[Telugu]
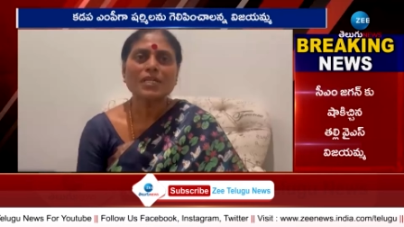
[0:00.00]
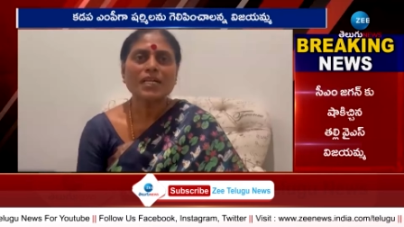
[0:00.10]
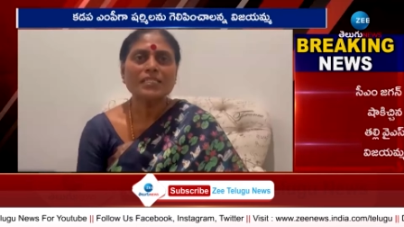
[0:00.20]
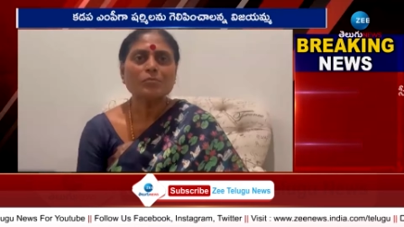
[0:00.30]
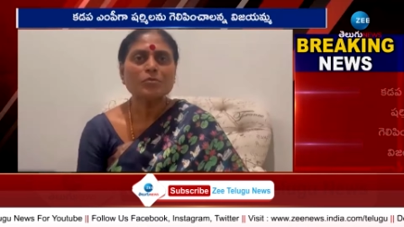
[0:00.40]

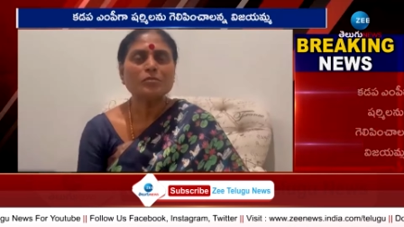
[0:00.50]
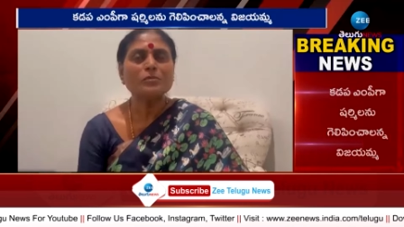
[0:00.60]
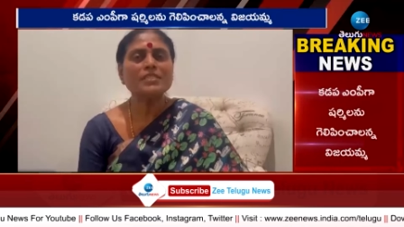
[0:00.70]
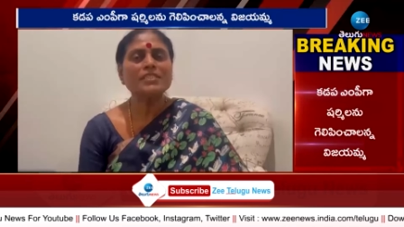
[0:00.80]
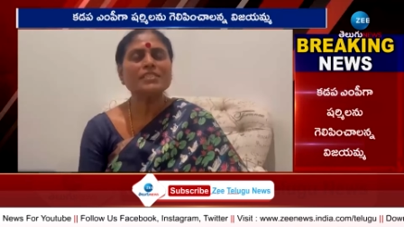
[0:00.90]
ఆయన
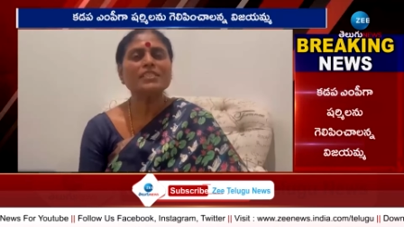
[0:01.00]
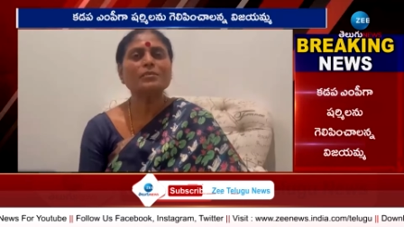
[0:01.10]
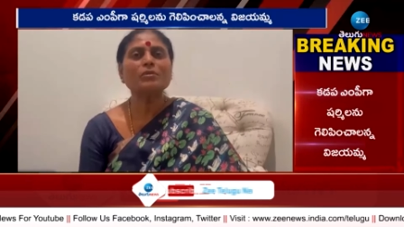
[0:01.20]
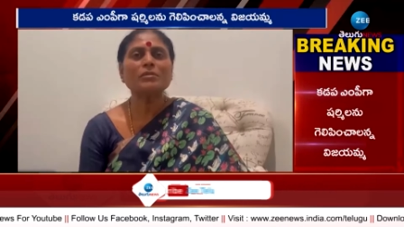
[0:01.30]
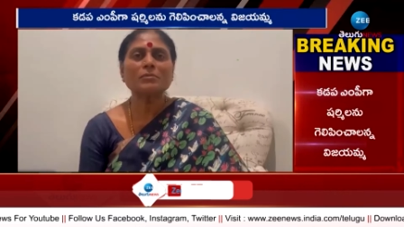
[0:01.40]
ముద్దుబిడ్డ
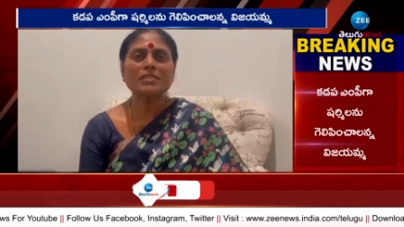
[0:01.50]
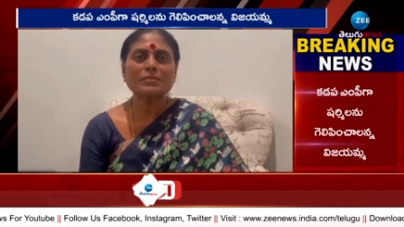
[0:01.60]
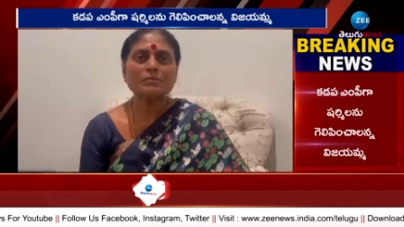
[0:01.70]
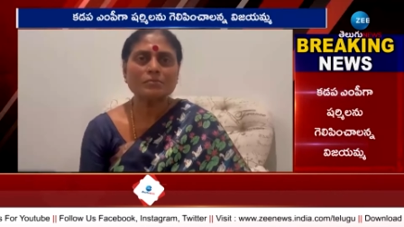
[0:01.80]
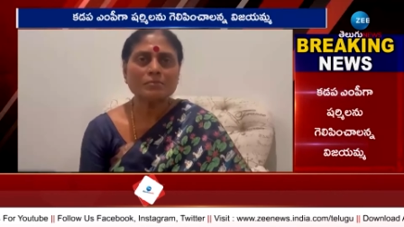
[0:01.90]
షర్మిలమ్మ
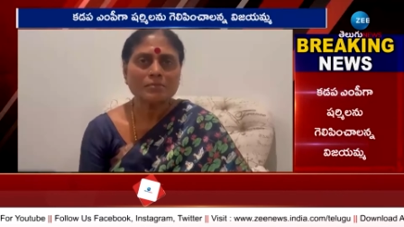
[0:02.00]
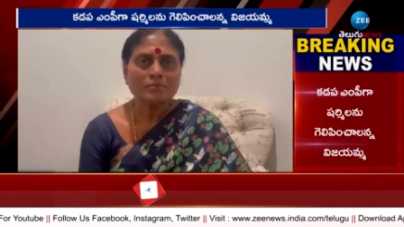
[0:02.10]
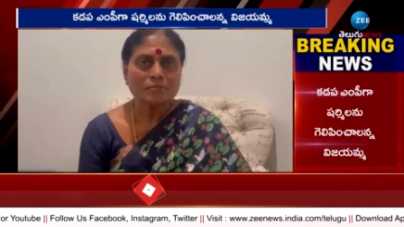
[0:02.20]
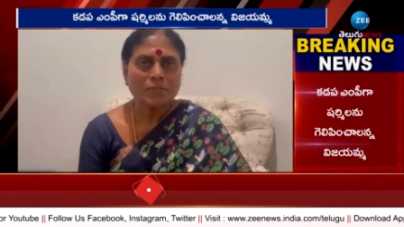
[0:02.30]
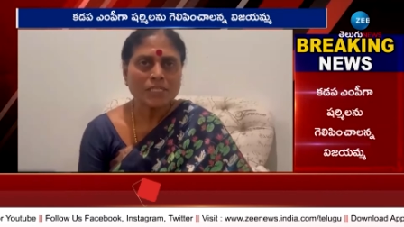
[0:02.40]

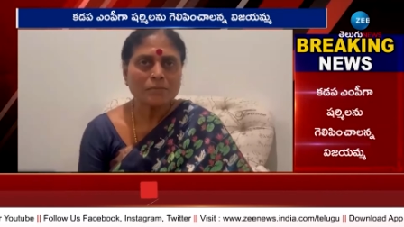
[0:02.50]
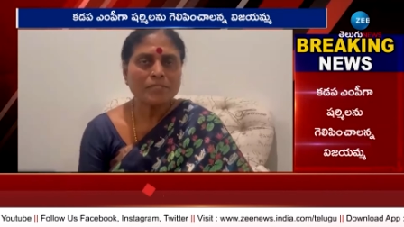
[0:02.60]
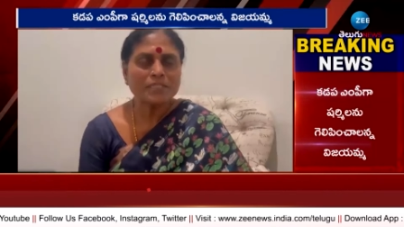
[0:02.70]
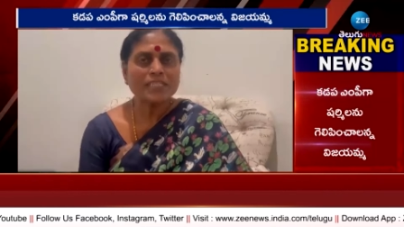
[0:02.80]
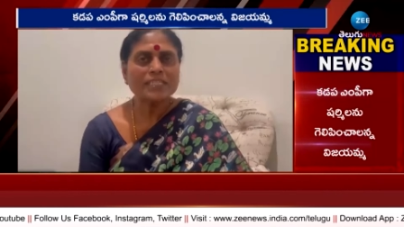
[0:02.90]

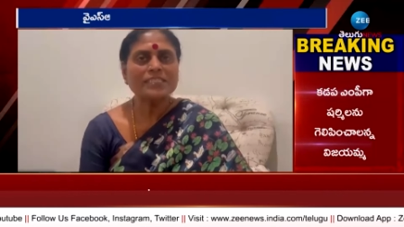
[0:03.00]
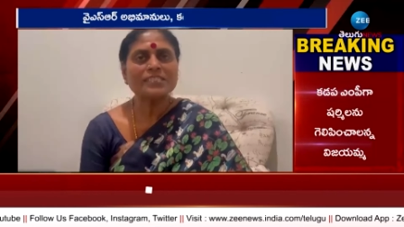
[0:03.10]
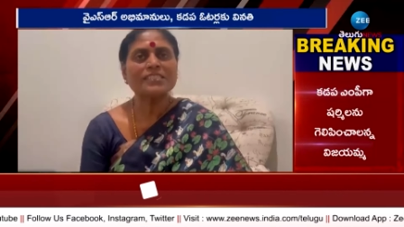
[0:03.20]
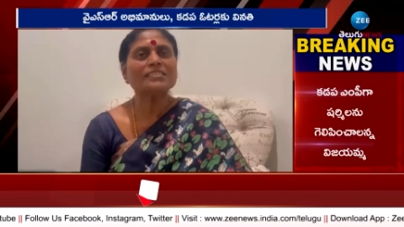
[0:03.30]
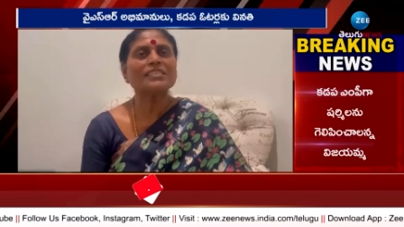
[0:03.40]
పార్లమెంట్
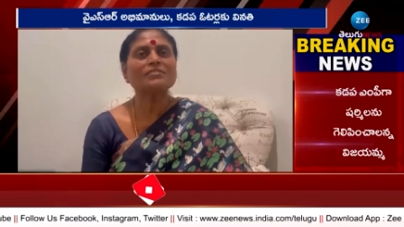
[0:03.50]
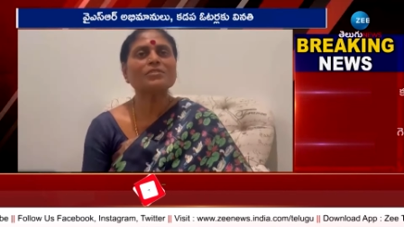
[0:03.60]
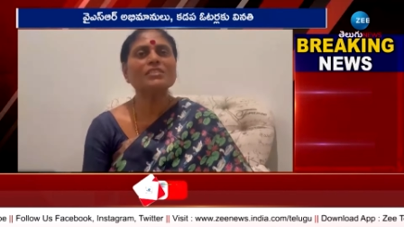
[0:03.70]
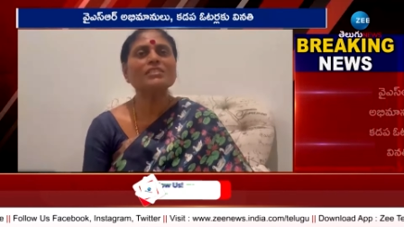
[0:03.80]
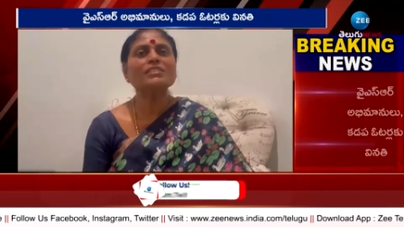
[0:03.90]
కంటెస్ట్ చేస్తూ
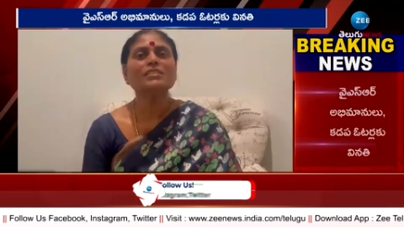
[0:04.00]
ఉంది